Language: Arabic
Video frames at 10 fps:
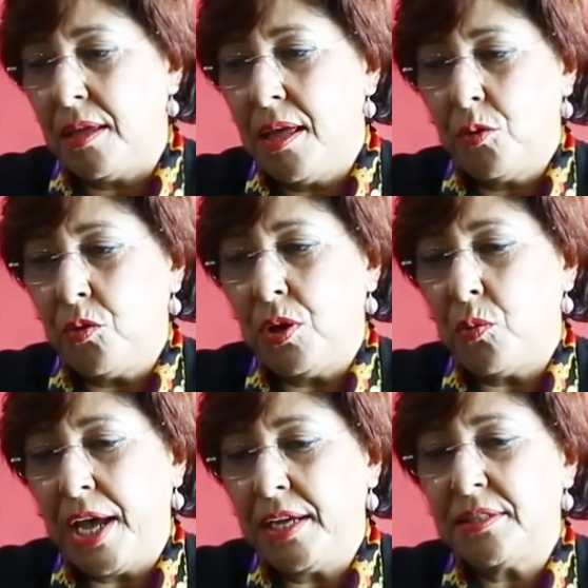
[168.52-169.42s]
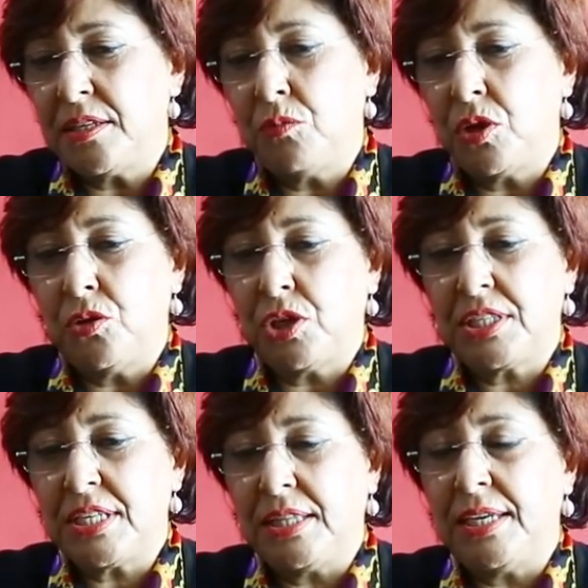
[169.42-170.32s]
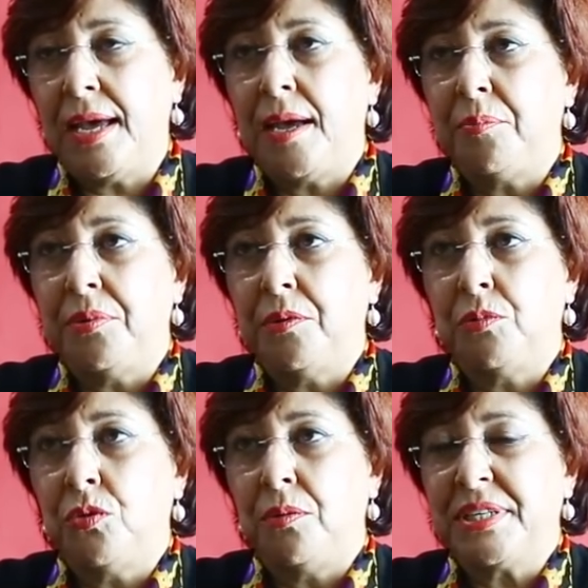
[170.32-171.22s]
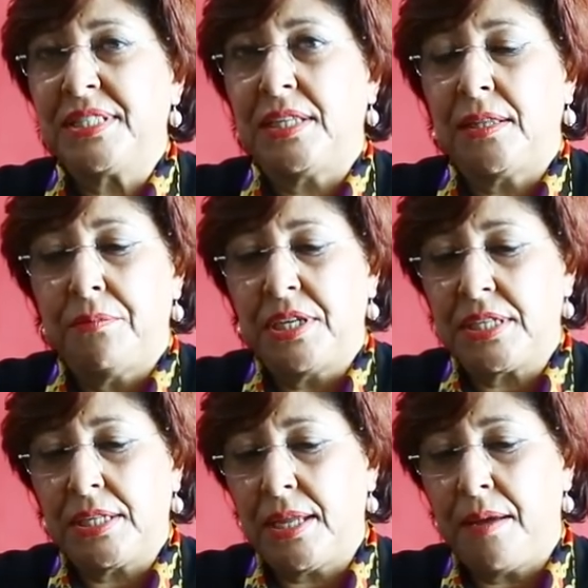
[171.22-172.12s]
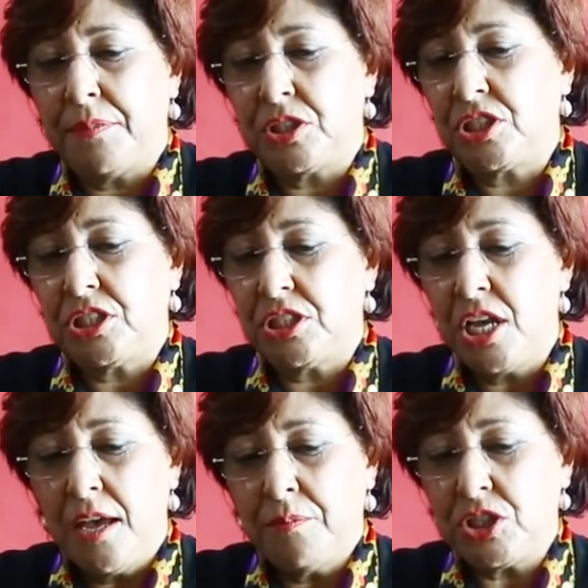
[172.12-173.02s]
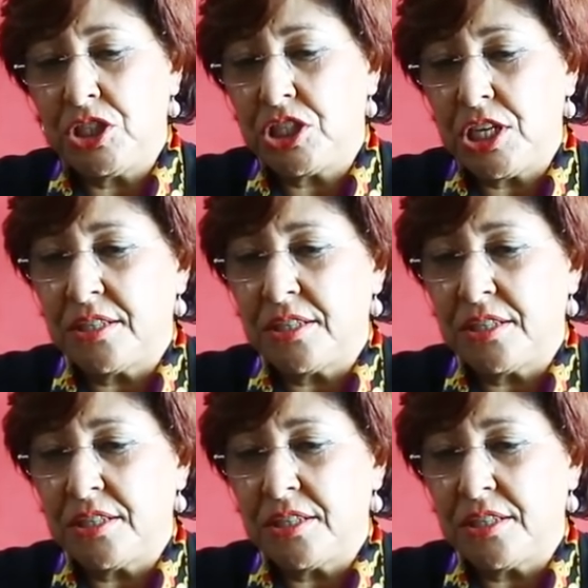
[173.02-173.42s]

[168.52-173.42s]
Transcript: آه، كل واحد يمكن له يقتنيها بكل بساطه ماشي ماشي شي